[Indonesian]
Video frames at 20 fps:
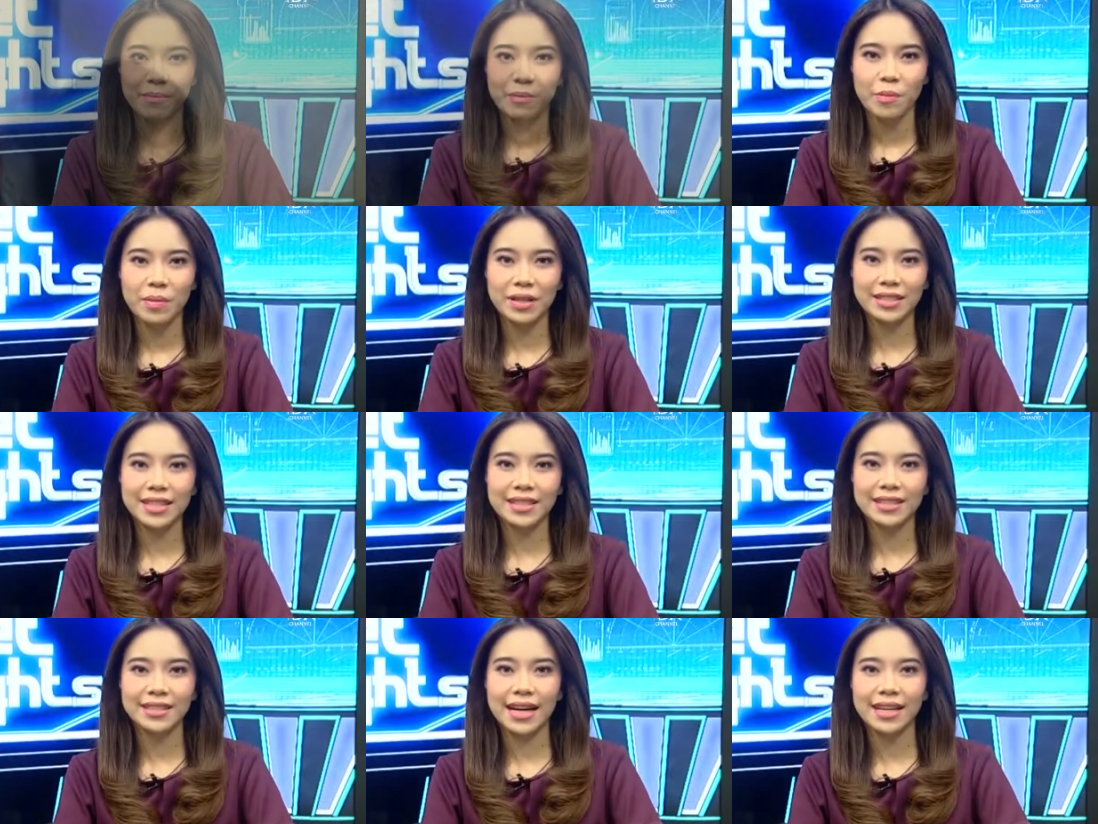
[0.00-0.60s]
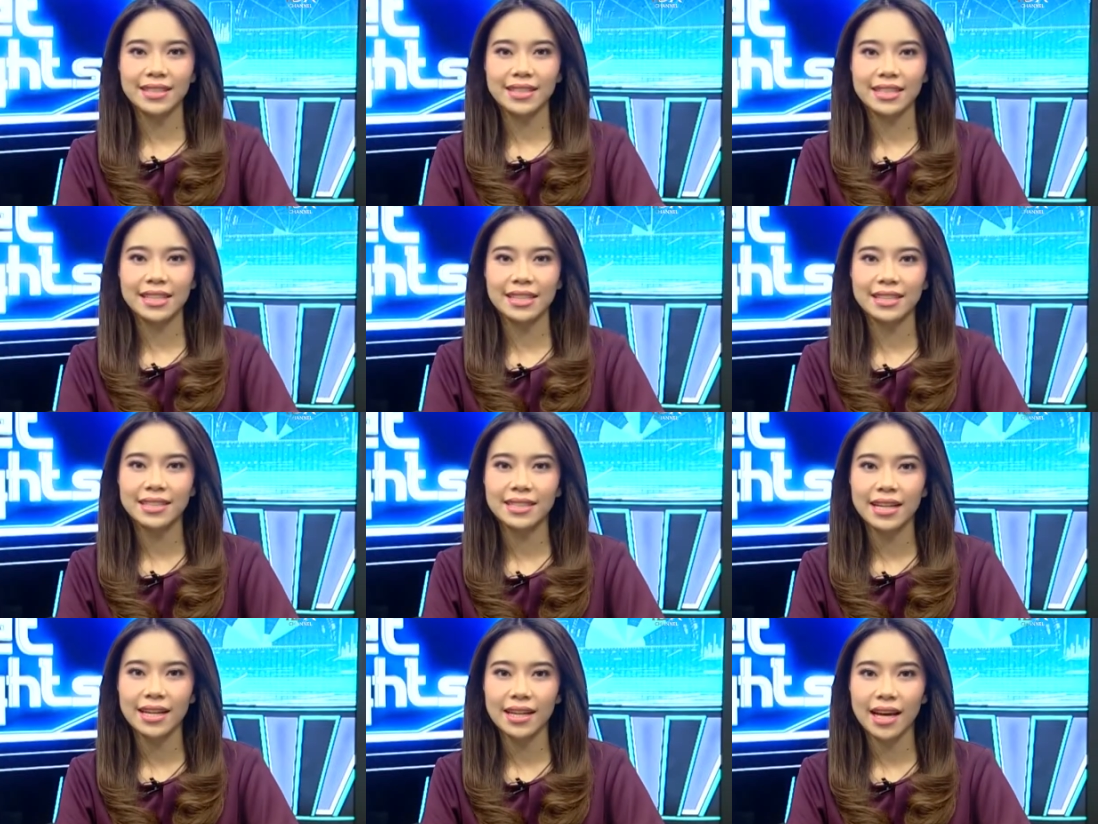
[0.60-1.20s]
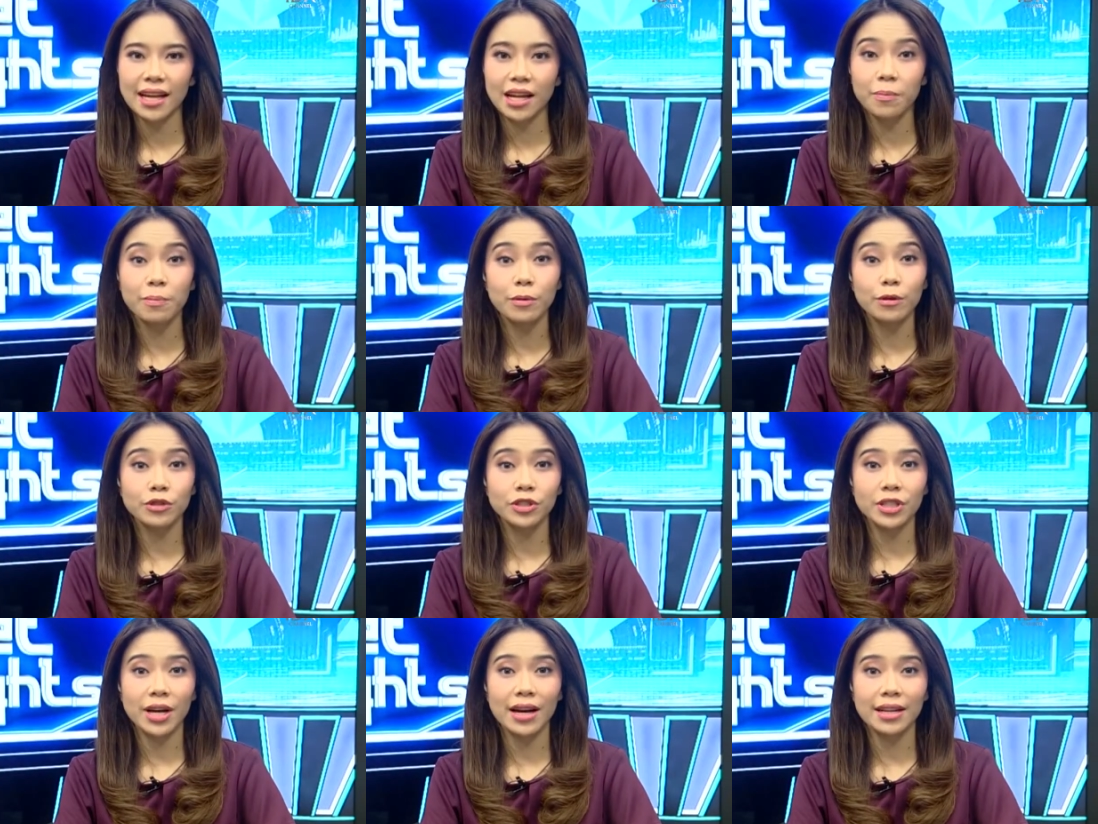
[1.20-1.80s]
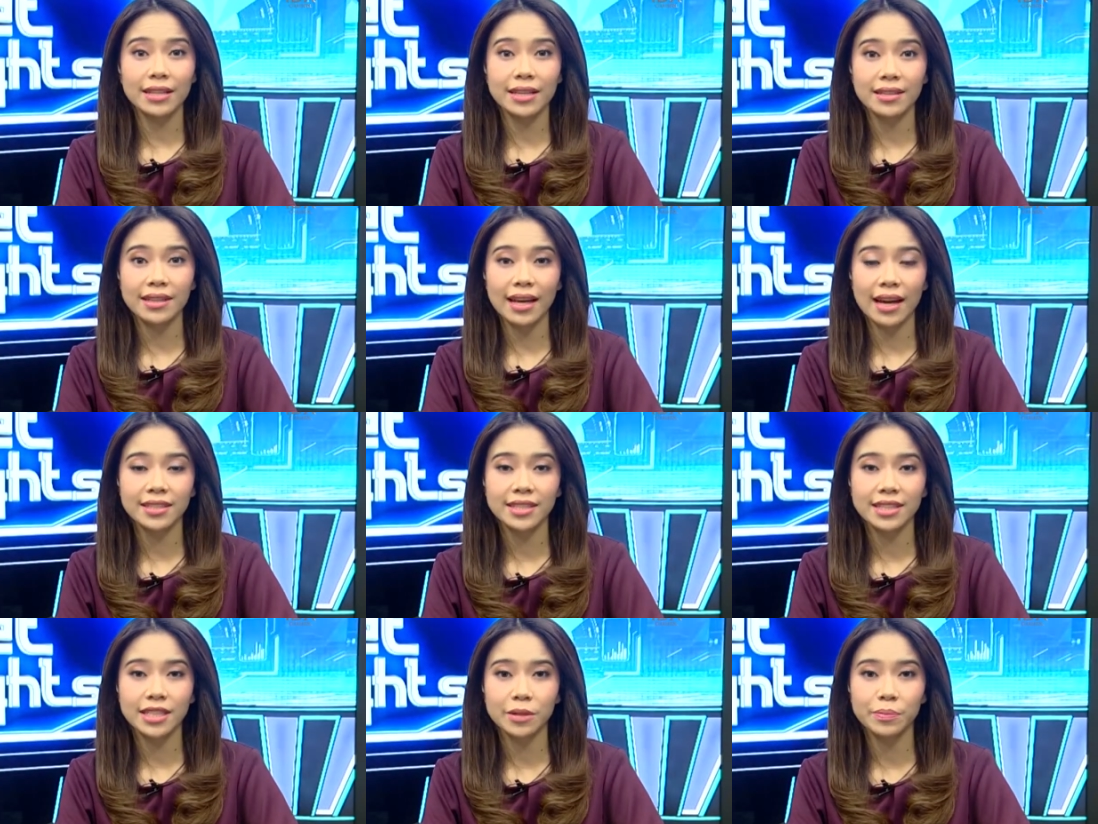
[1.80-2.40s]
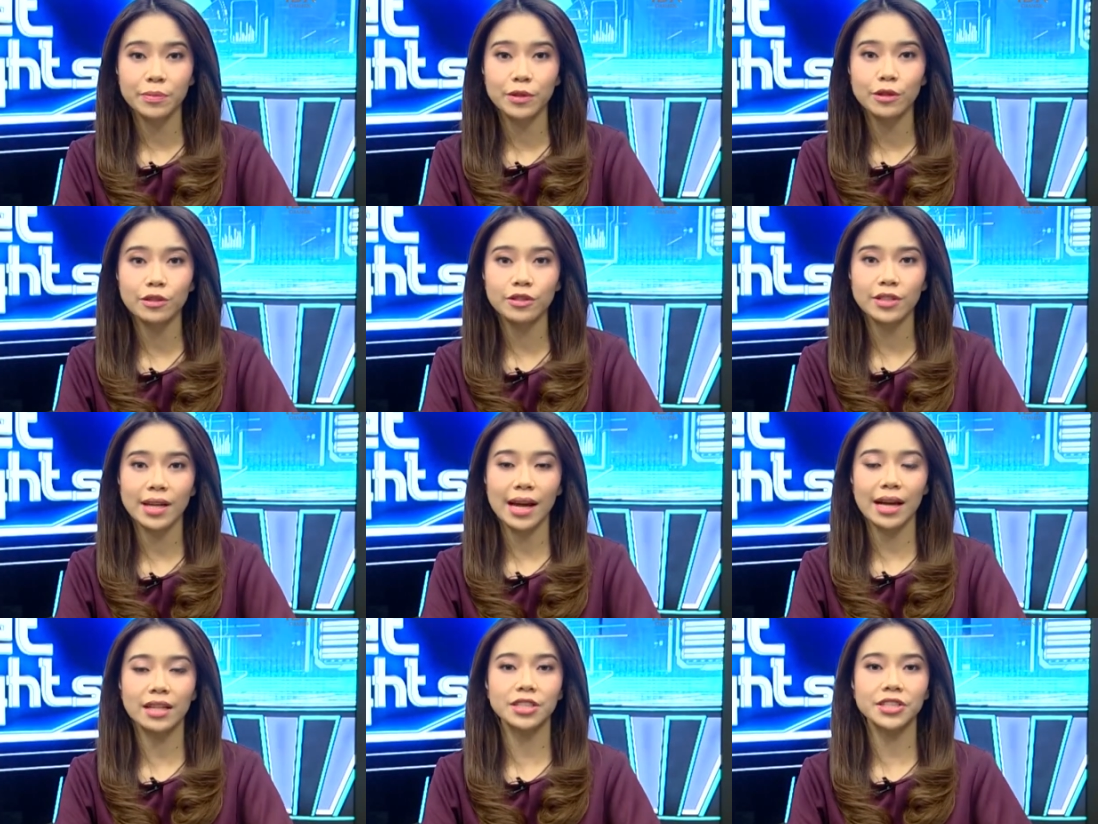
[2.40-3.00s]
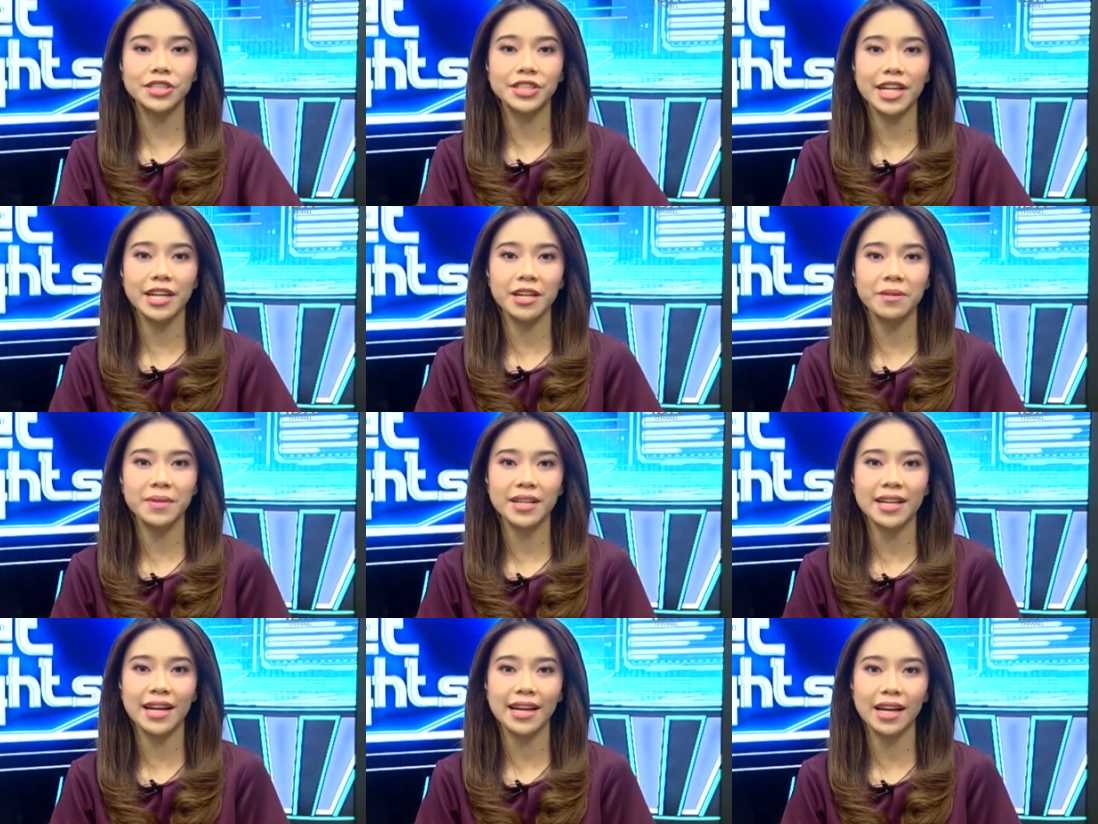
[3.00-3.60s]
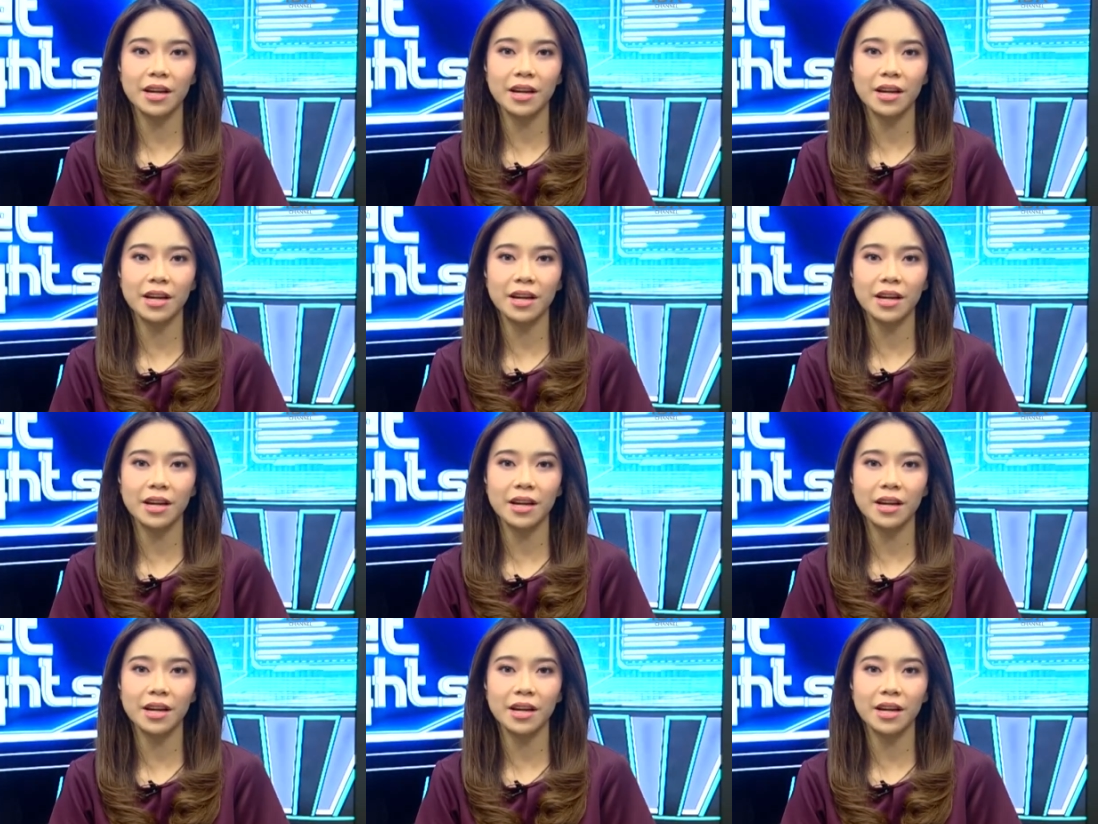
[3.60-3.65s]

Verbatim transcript: Pemirsa Tencent dan anak perusahaannya Tencent Music Entertainment